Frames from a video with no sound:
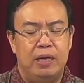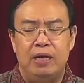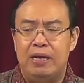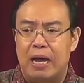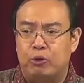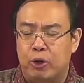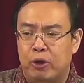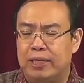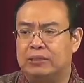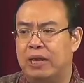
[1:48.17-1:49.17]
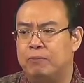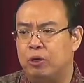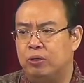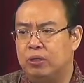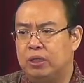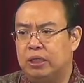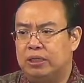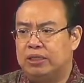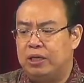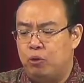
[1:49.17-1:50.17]
Ini diakui oleh Islam kok.
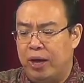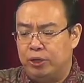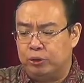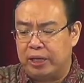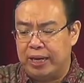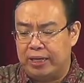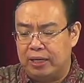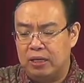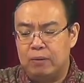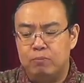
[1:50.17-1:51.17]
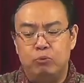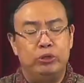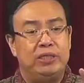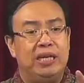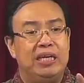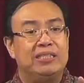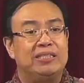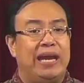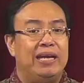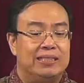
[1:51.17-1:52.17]
Jadi wahyu terakhir mesti
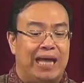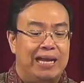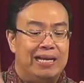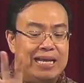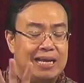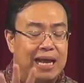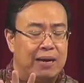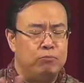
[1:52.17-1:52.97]
disandingkan,